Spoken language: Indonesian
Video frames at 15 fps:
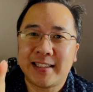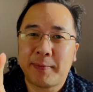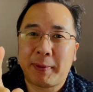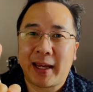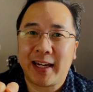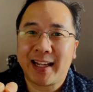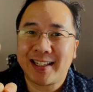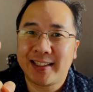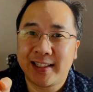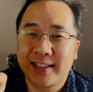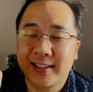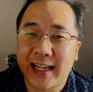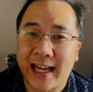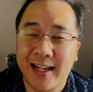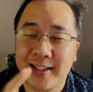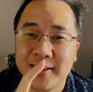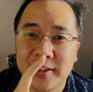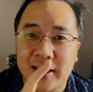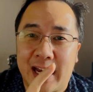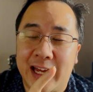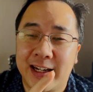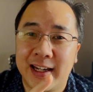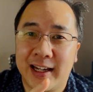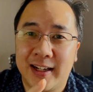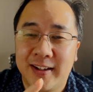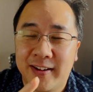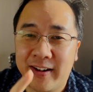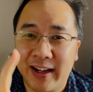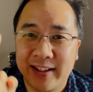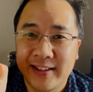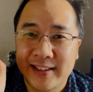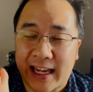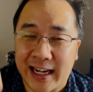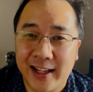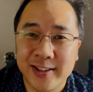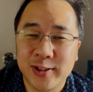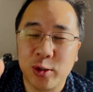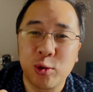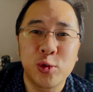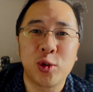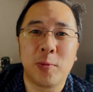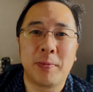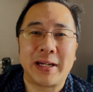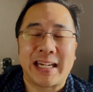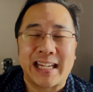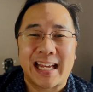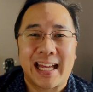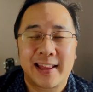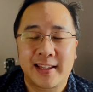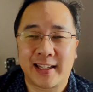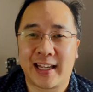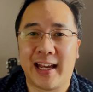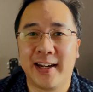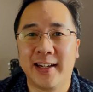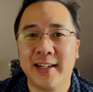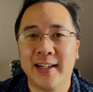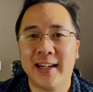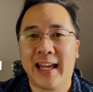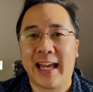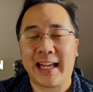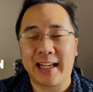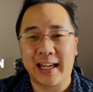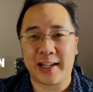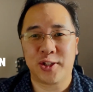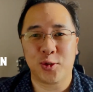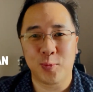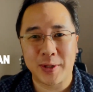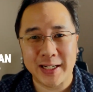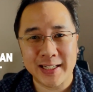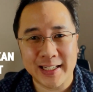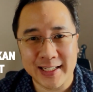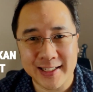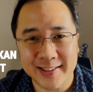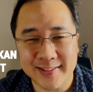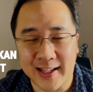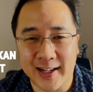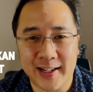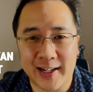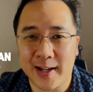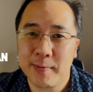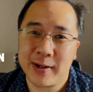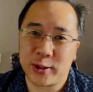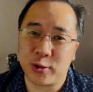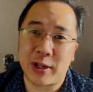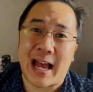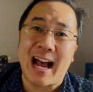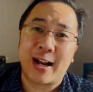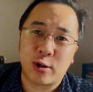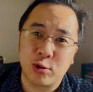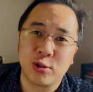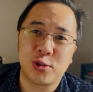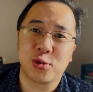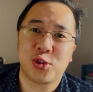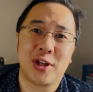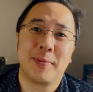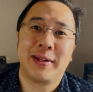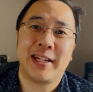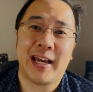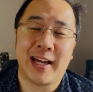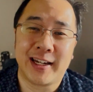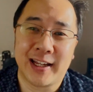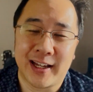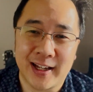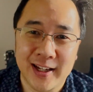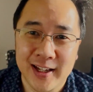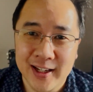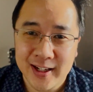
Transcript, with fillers: saya pengen kasih challenge ke Anda. Alright, challenge untuk meningkatkan engagement di Instagram atau akun sosial media Anda.